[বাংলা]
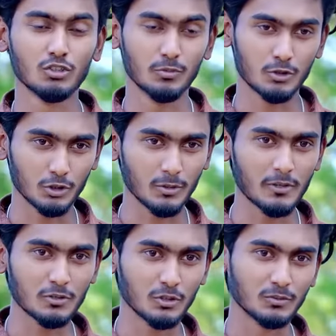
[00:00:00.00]
তুমি ছোট
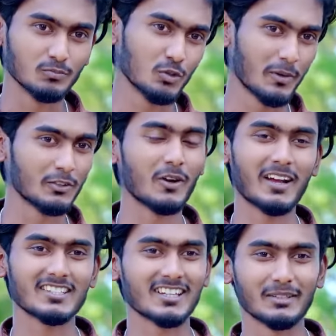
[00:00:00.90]
মানুষ তো তোমার দোয়া
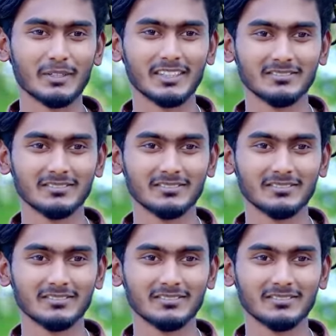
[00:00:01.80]
কাজে লাগবে